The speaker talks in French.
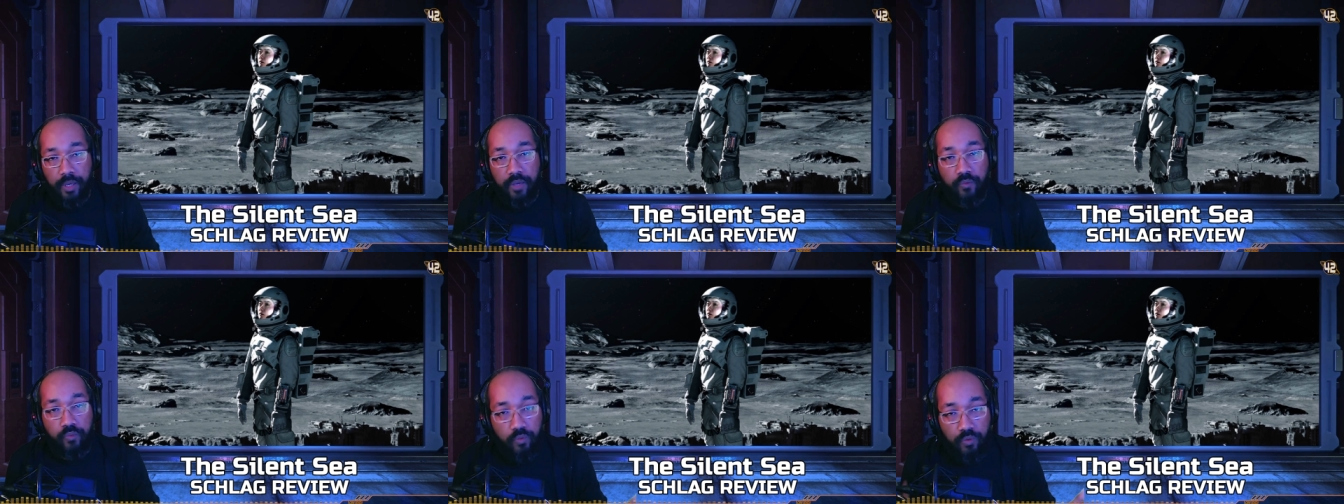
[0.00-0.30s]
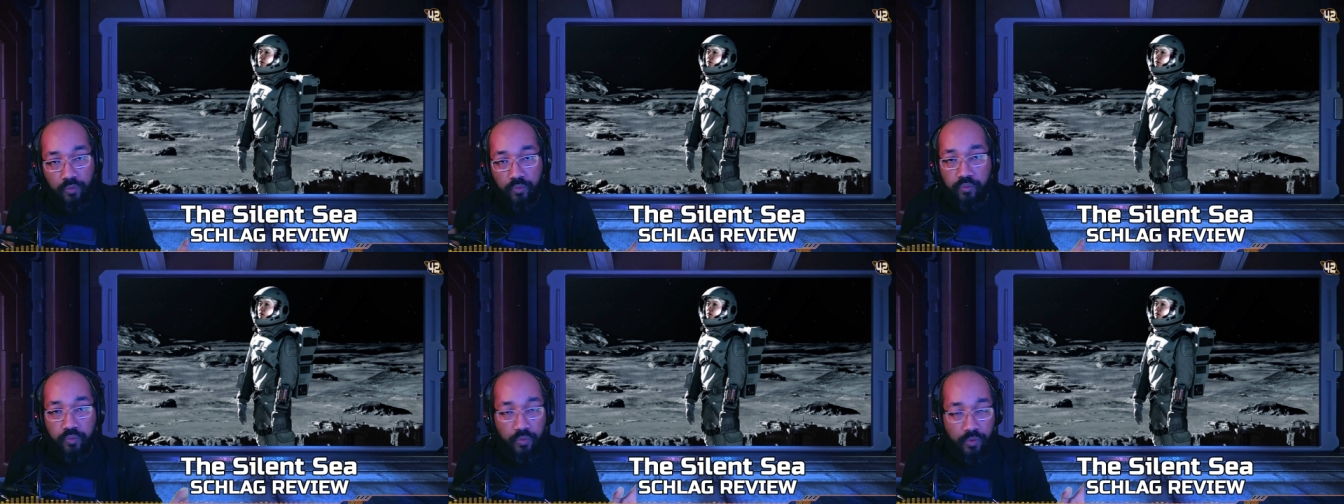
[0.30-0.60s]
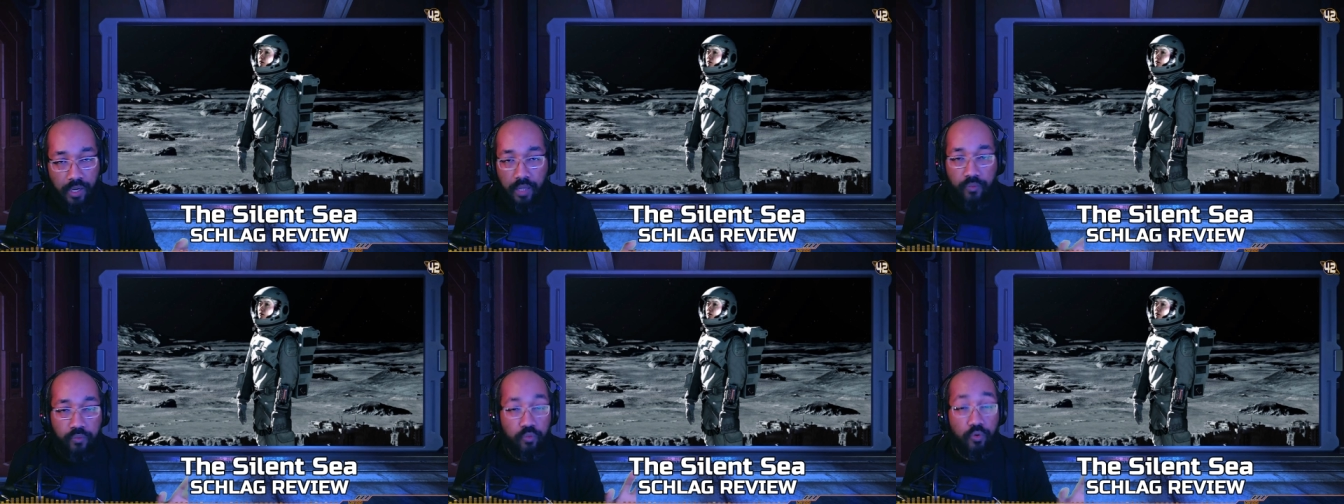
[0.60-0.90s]
Après il faut,
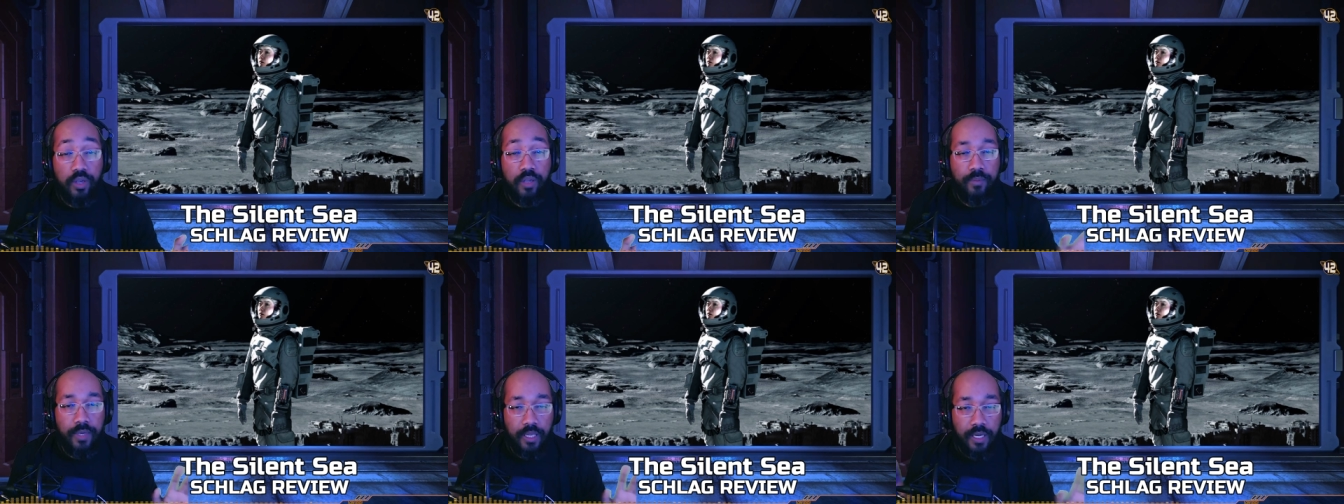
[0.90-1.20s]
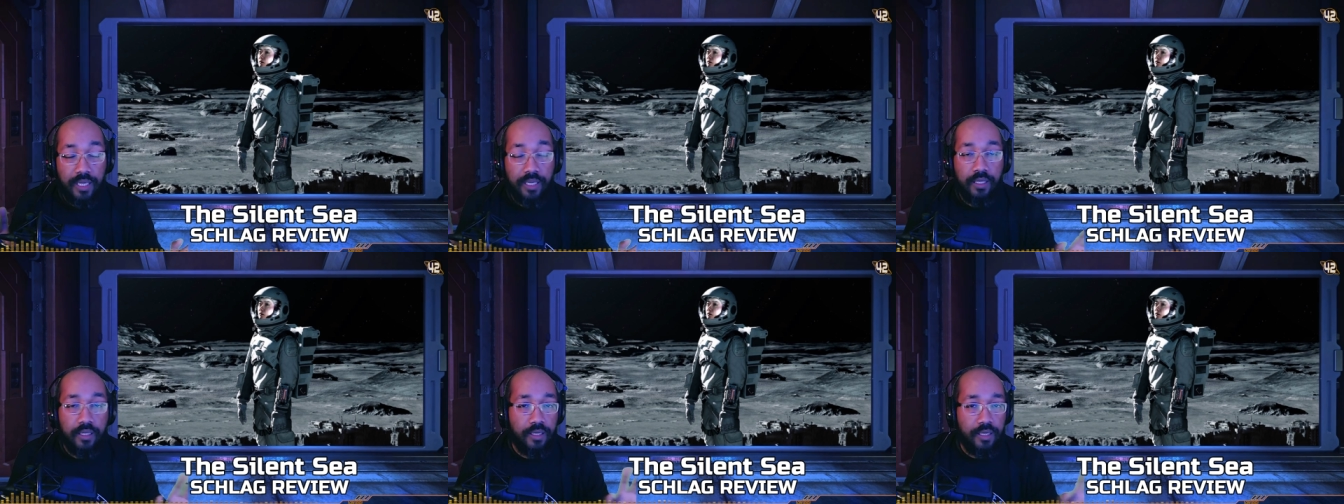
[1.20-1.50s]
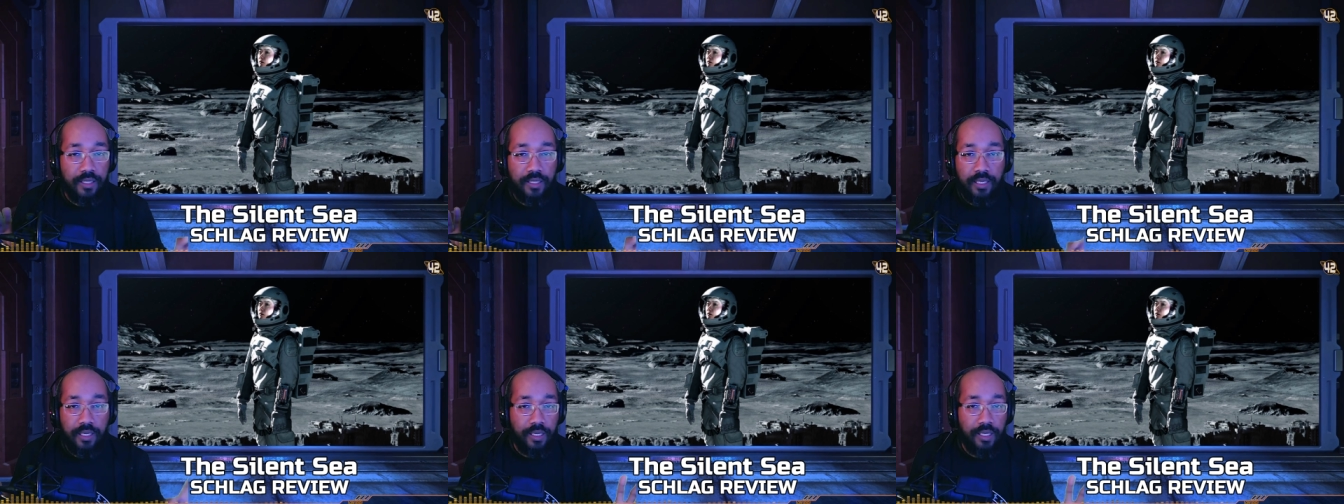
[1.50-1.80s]
faut, faut aimer
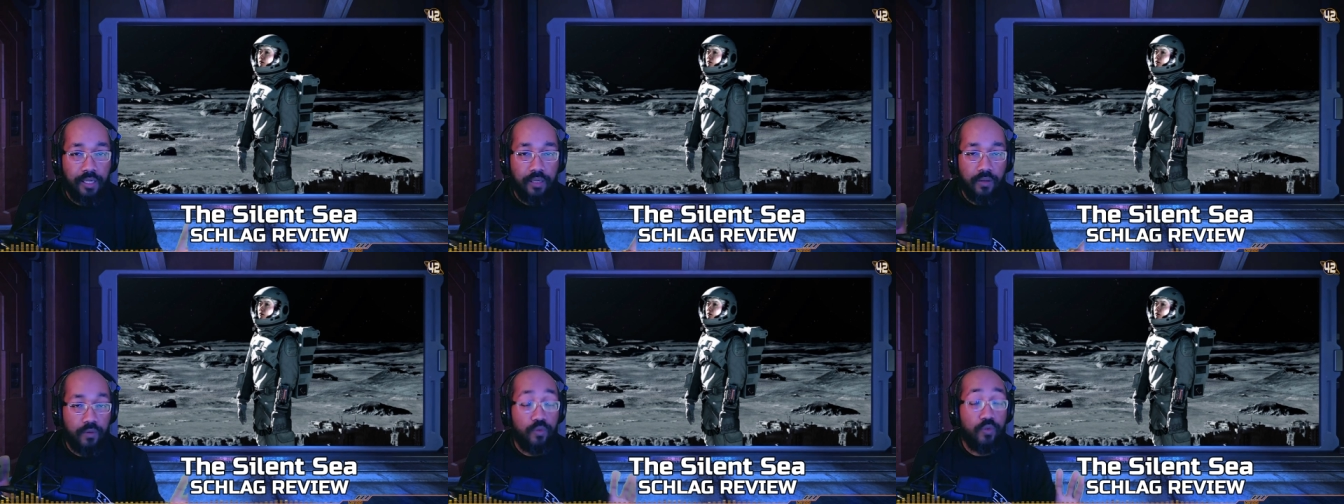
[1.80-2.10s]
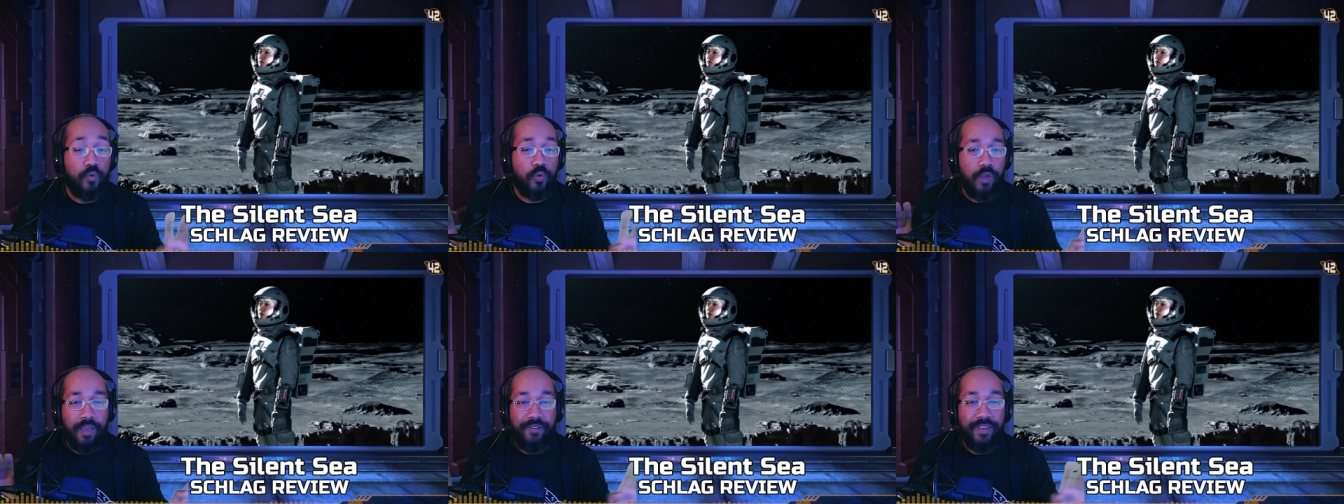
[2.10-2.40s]
les, séries de,